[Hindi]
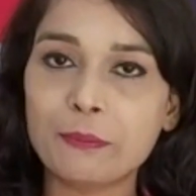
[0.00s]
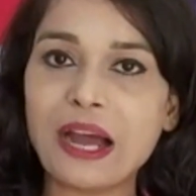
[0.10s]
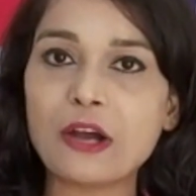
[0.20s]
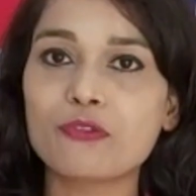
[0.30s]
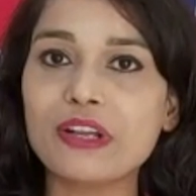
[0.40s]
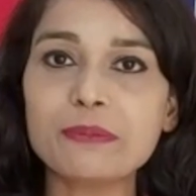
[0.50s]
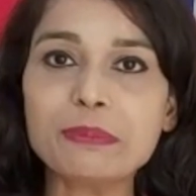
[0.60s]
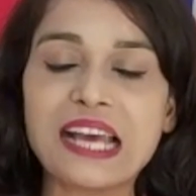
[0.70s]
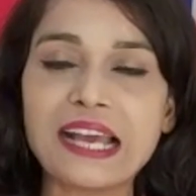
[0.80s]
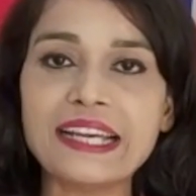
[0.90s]
बाहुबली
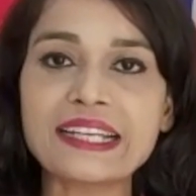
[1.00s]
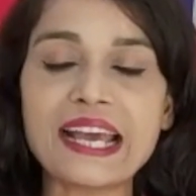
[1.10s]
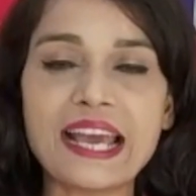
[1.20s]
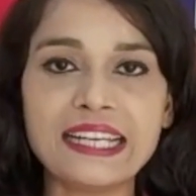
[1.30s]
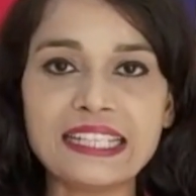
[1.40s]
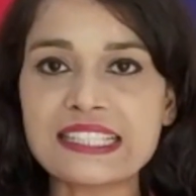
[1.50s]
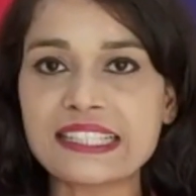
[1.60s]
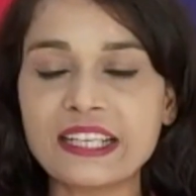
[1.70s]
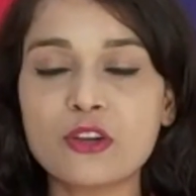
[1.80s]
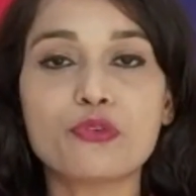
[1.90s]
विधायक अनंत
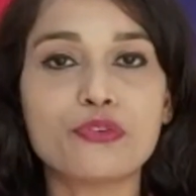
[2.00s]
सिंह